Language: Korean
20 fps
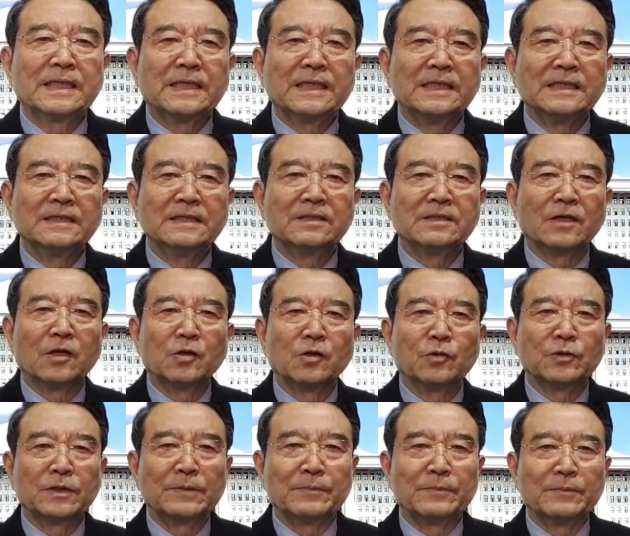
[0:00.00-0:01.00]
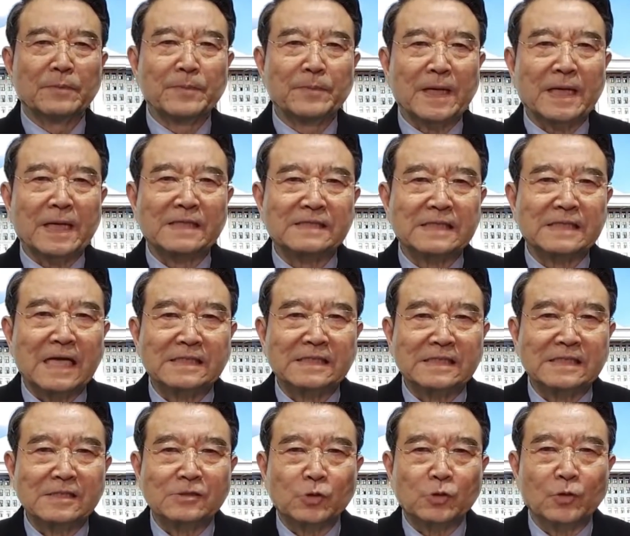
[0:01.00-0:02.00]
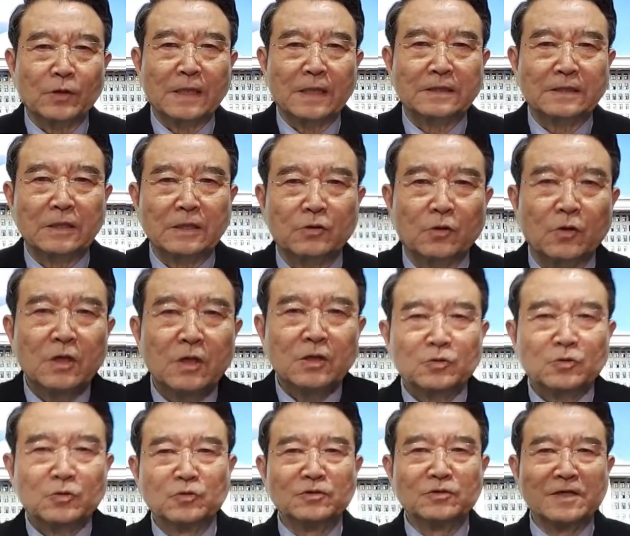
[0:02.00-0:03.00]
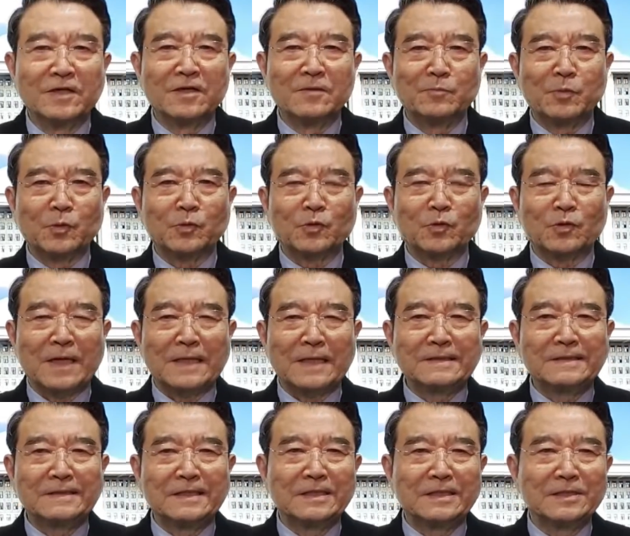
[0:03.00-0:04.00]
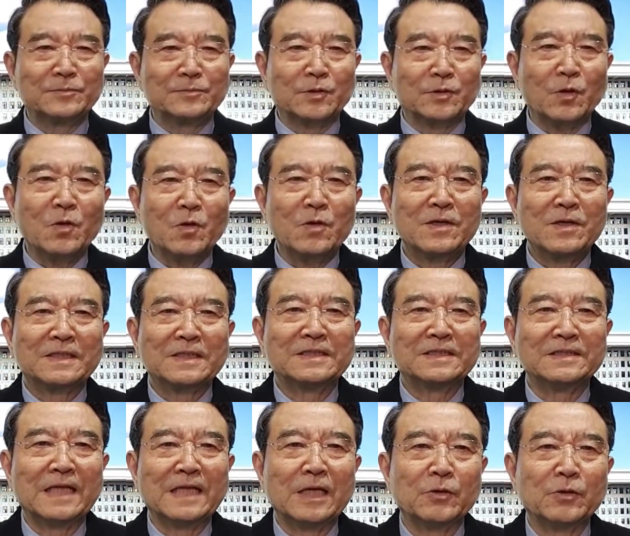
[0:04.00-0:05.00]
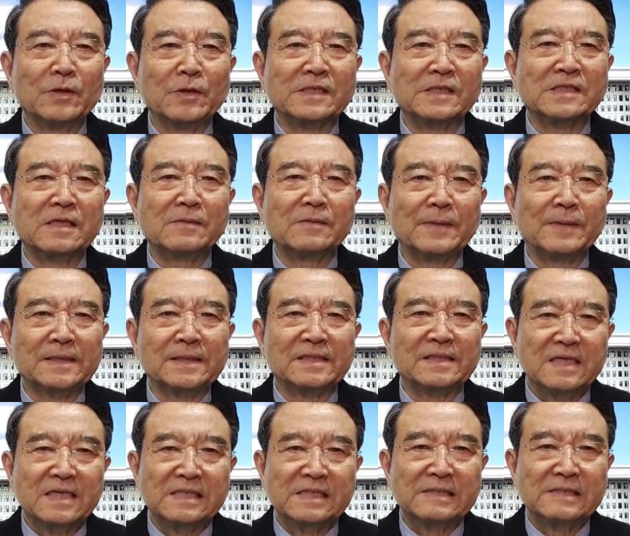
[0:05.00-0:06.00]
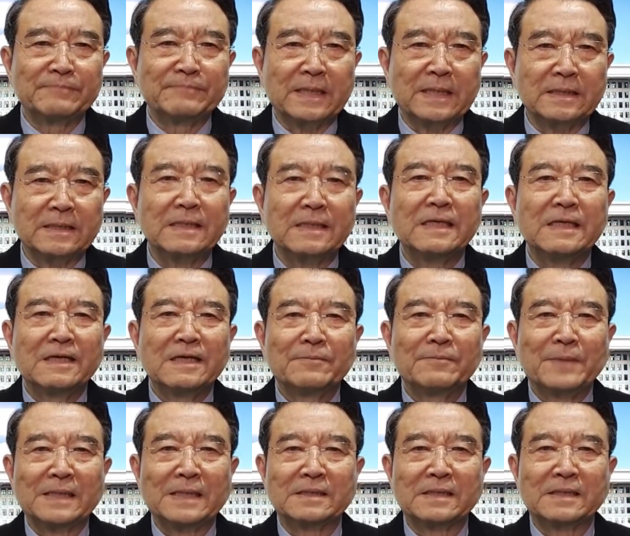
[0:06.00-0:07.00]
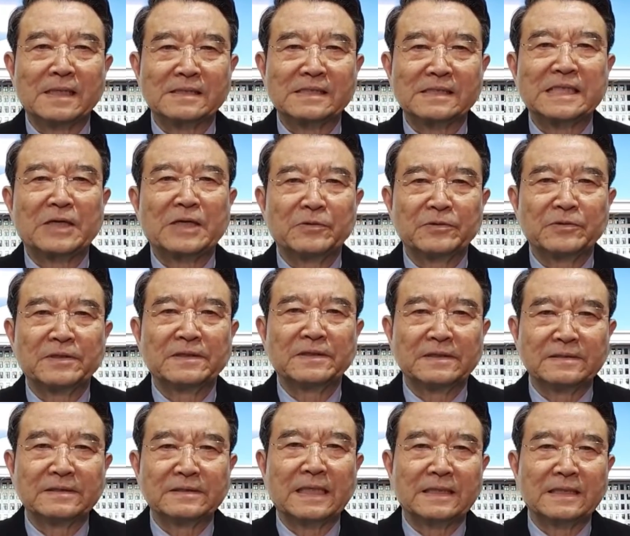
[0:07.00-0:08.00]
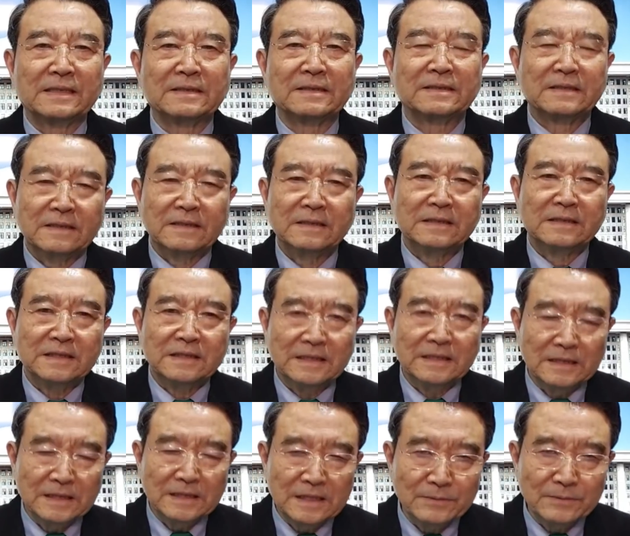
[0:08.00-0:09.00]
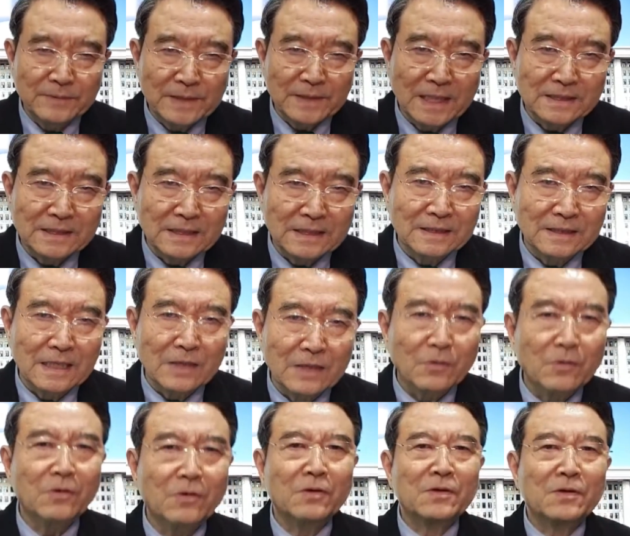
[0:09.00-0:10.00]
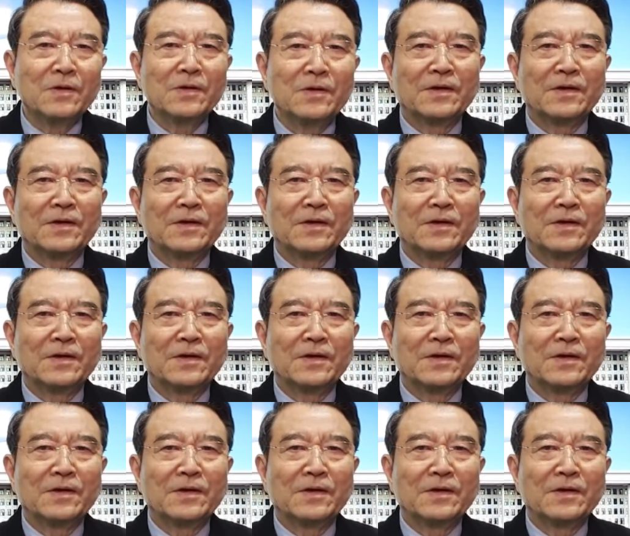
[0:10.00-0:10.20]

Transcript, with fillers: 이는 언론이 명백한 사실을 소개할 때도 균형보도라는 이름으로 그 내용의 절반은 거짓말을 반영해 채워 넣는다는 그런 의미가 된다고